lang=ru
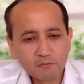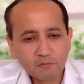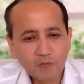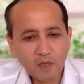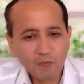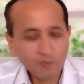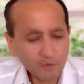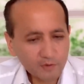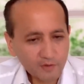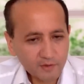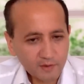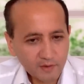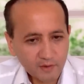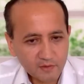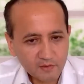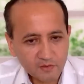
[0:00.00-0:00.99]
а вот
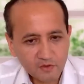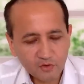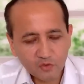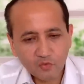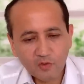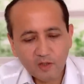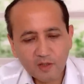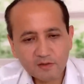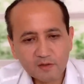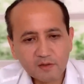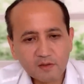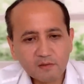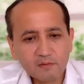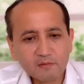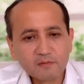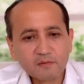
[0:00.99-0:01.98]
она
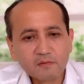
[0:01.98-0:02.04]
ситуация,